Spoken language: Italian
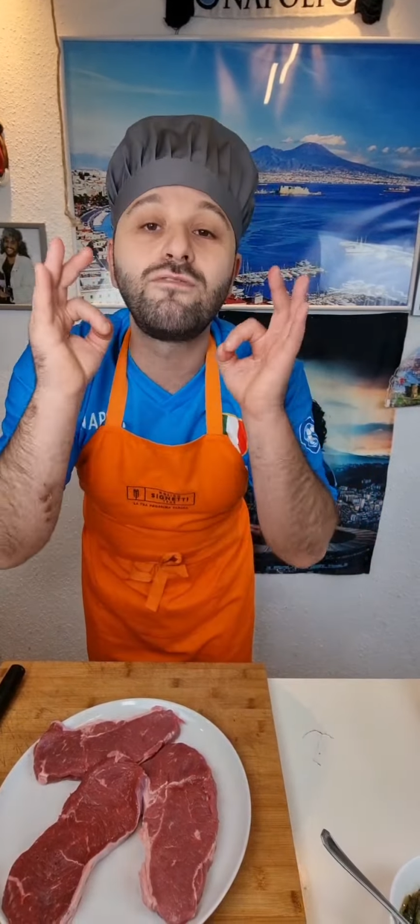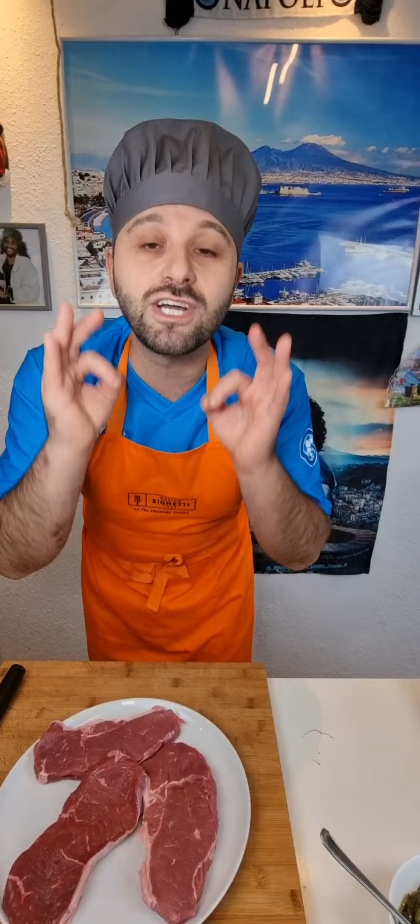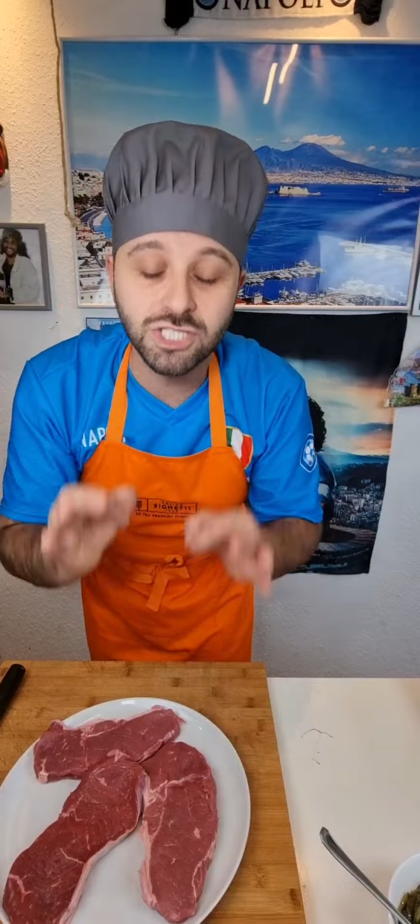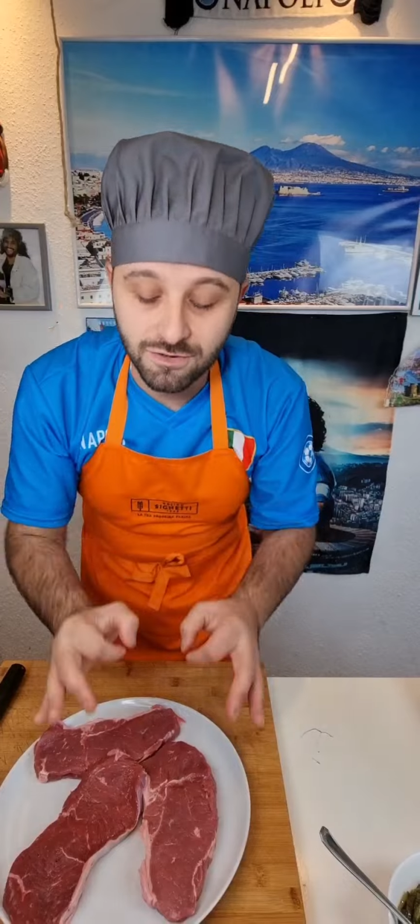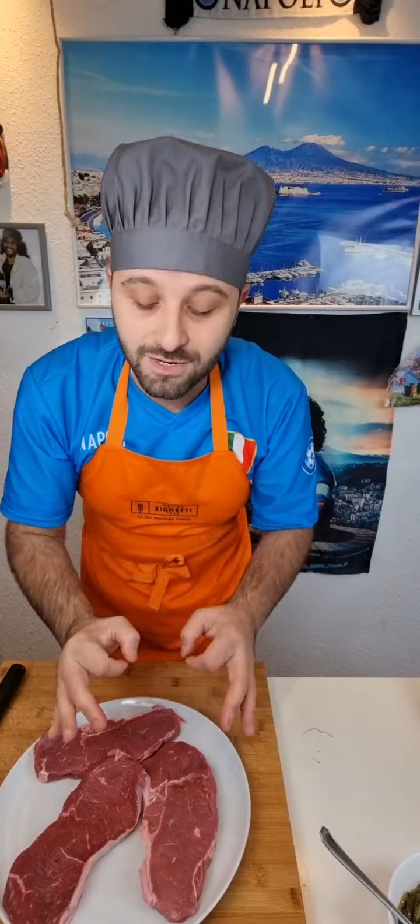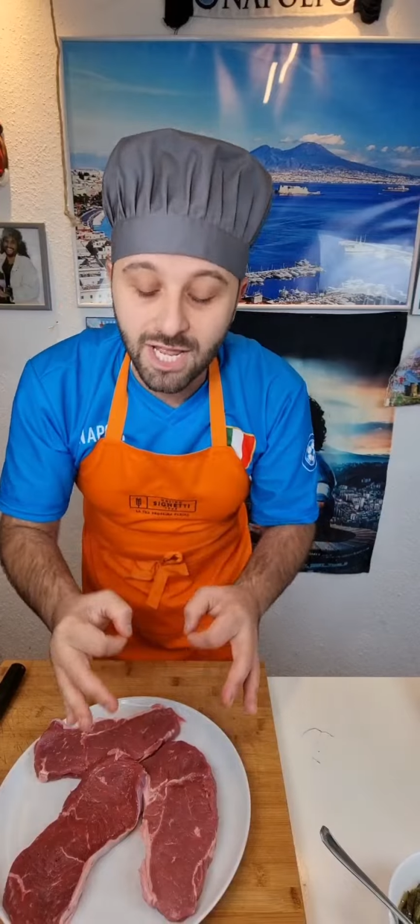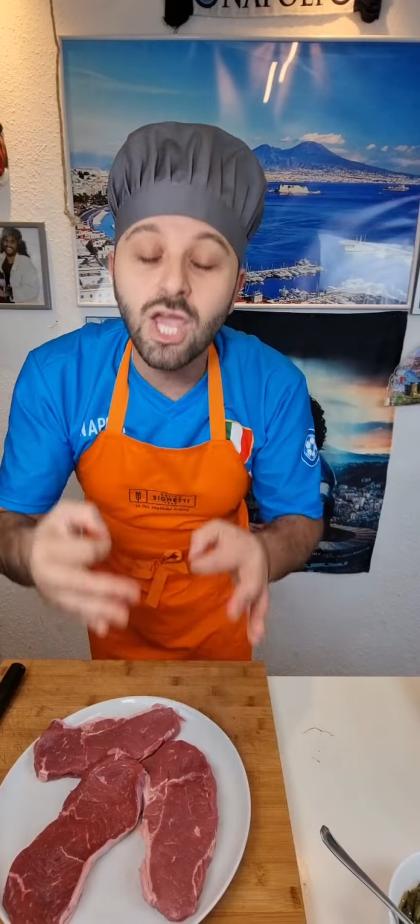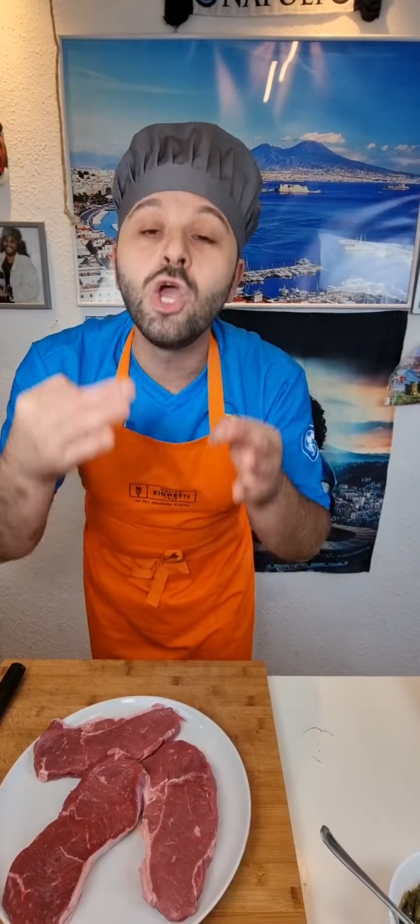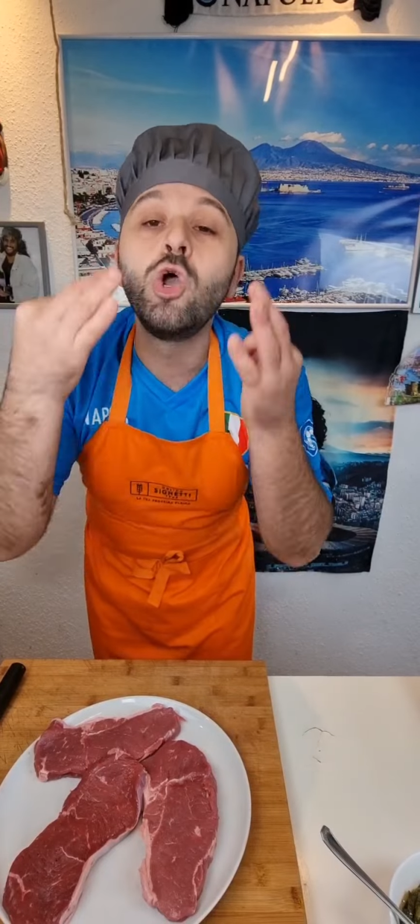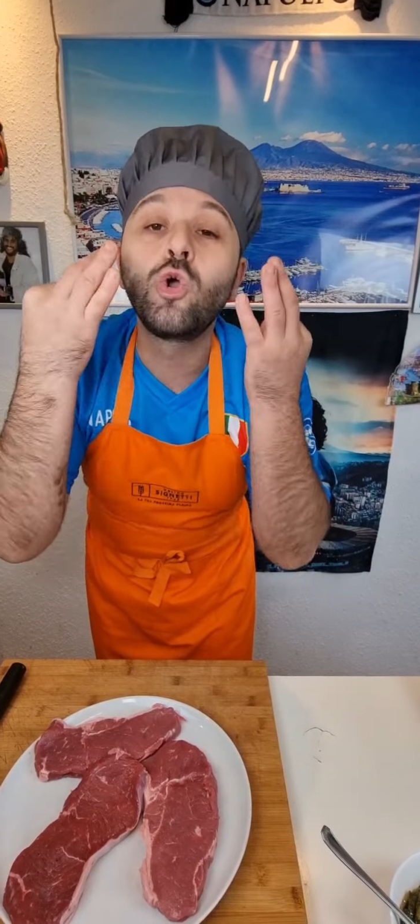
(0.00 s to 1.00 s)
vi faccio
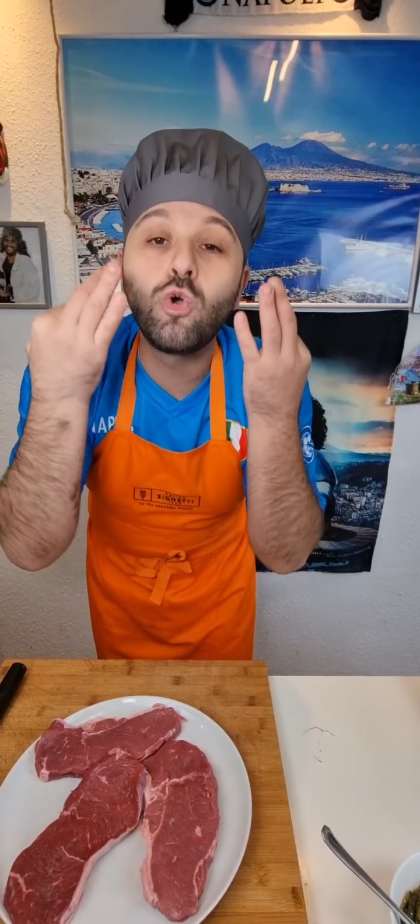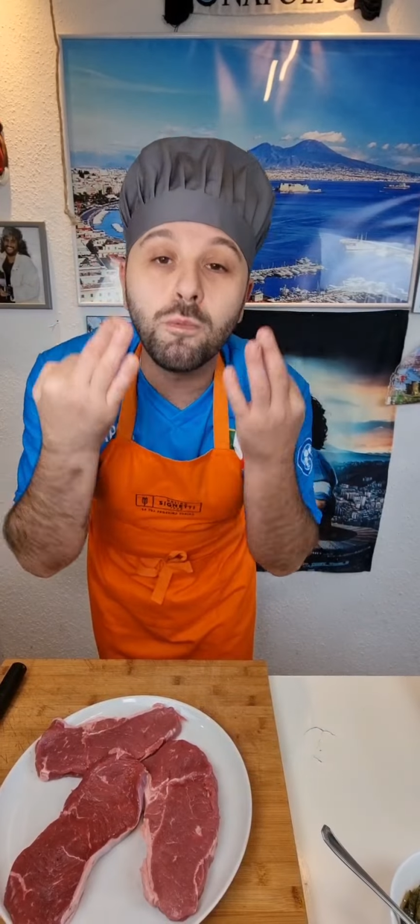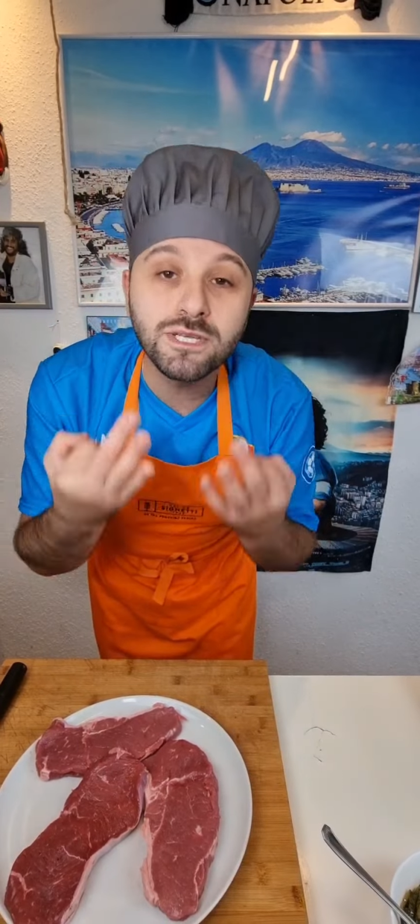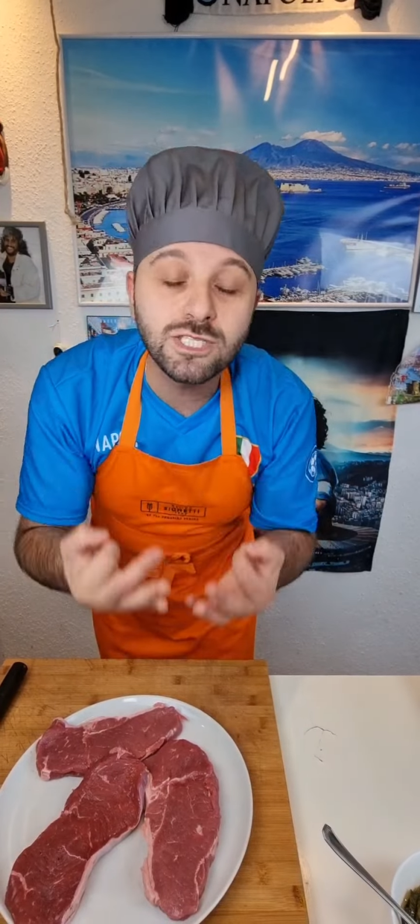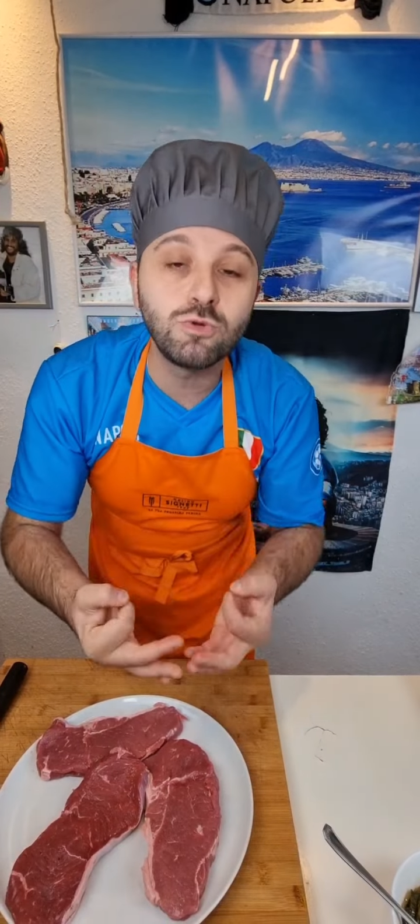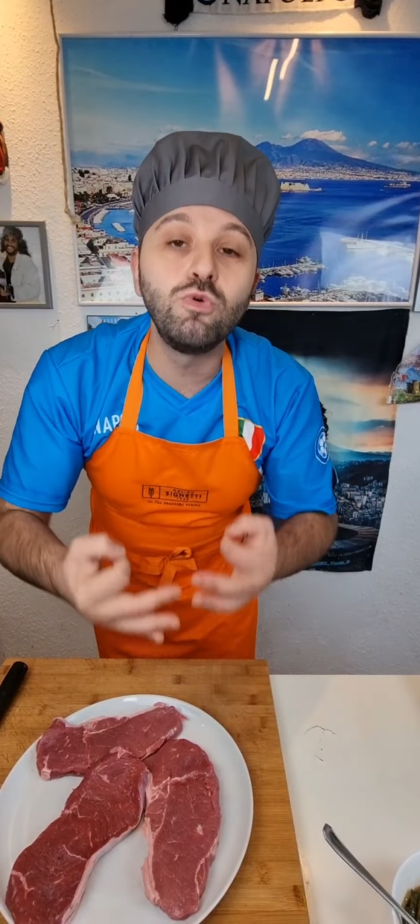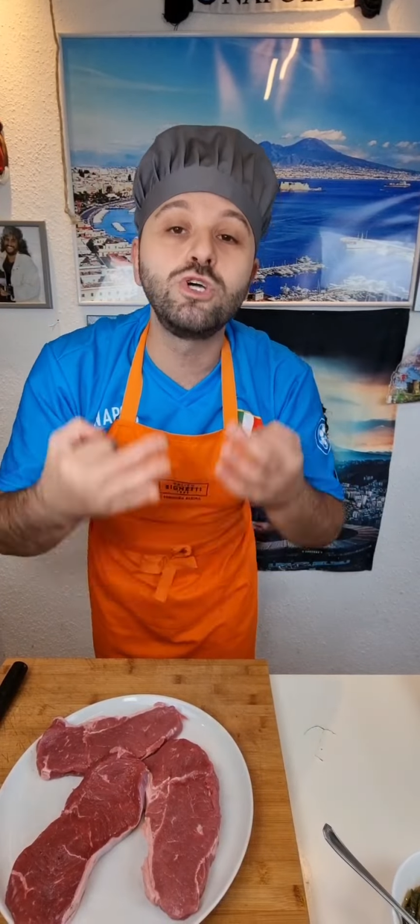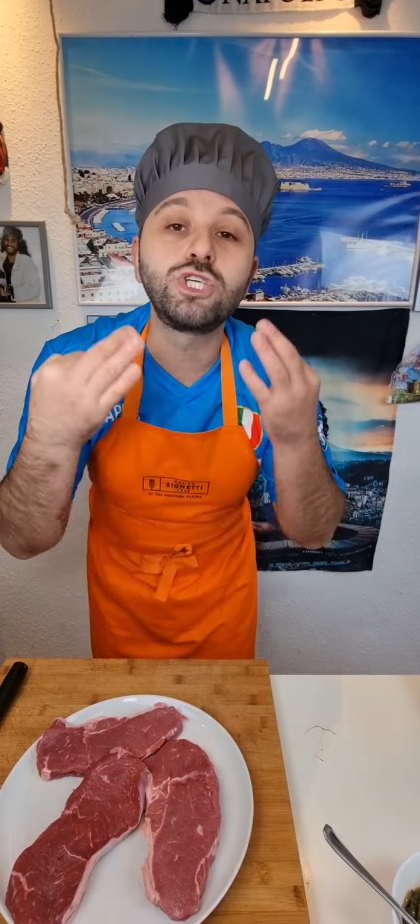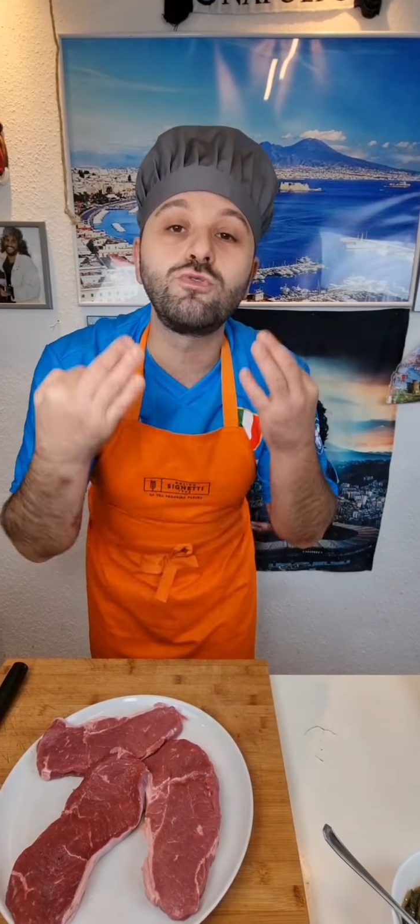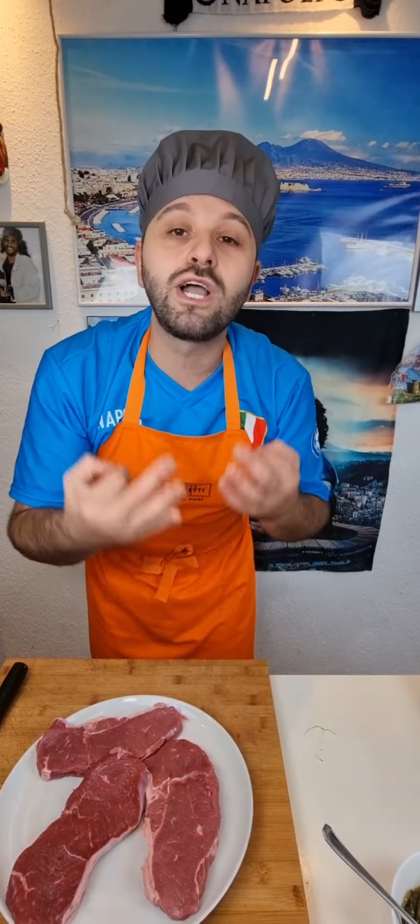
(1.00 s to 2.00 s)
vedere come si
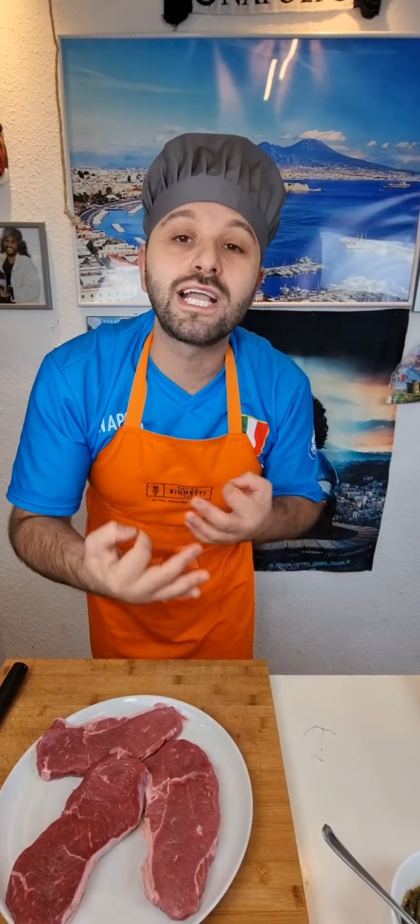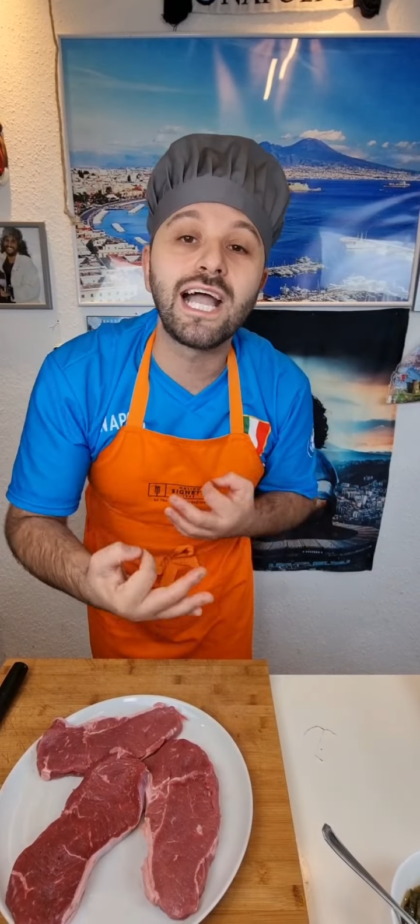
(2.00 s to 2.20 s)
cuoce una